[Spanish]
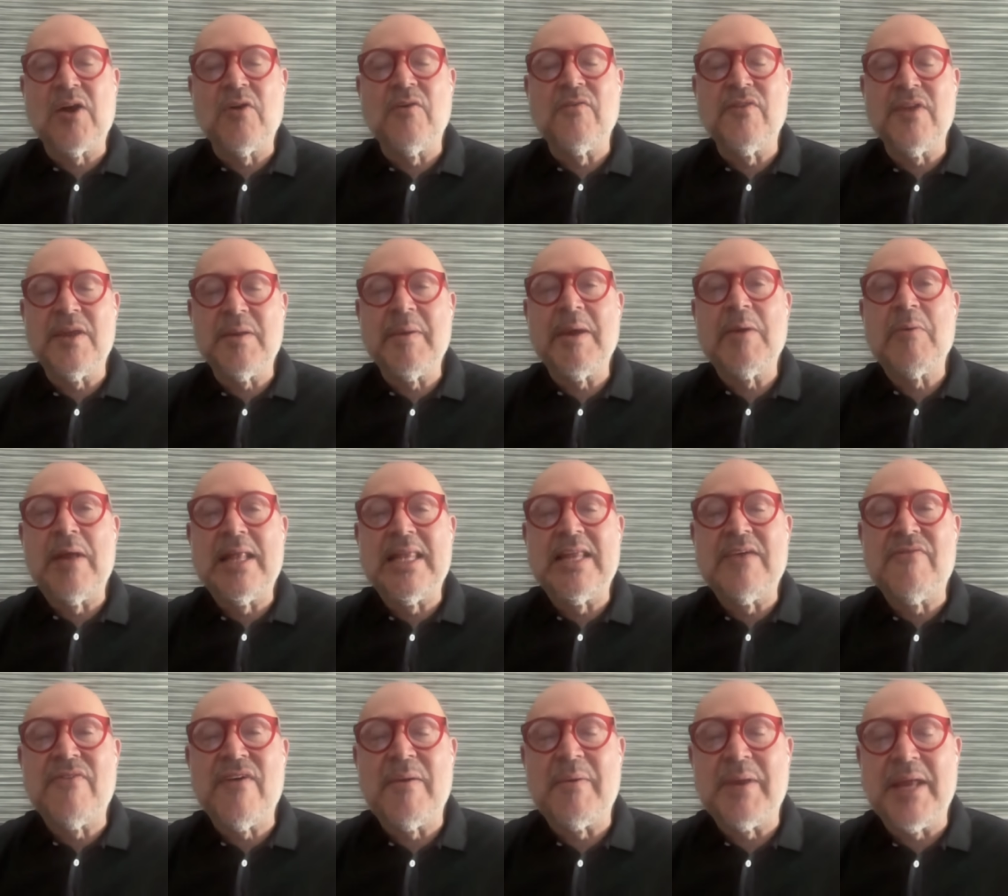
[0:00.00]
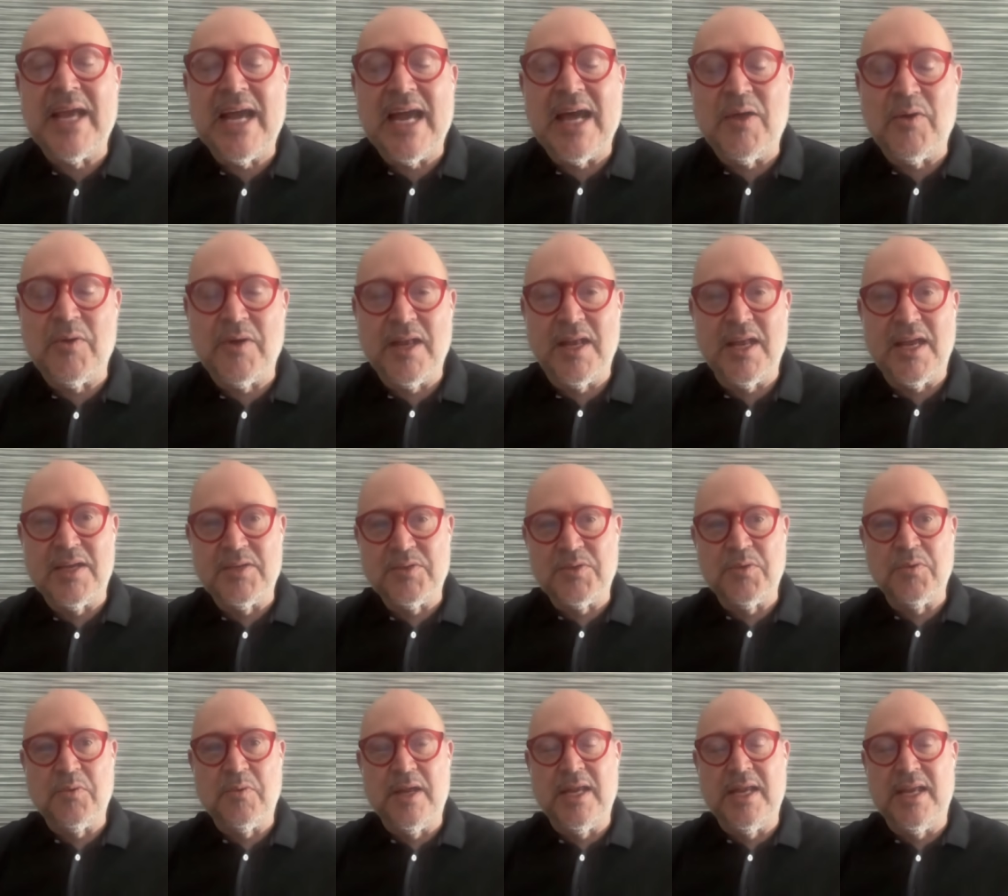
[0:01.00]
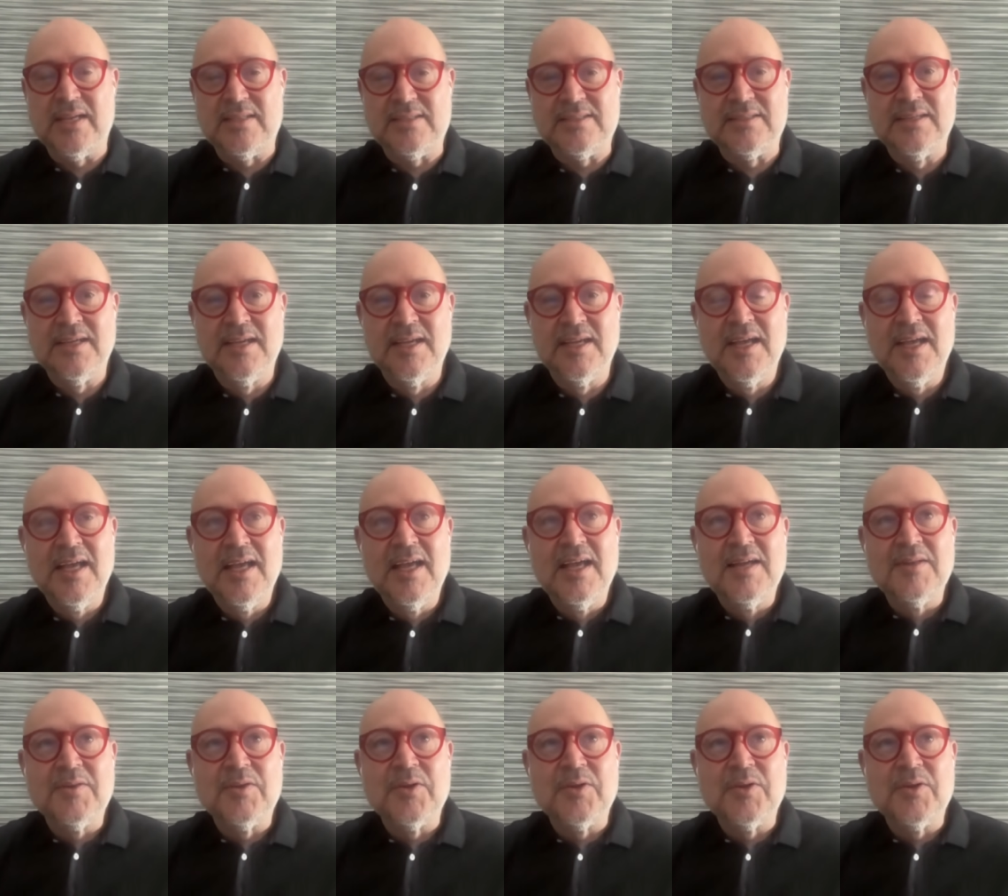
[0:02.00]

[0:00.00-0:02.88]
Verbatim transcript: se confirma igual de fabricado que el caso Wallace.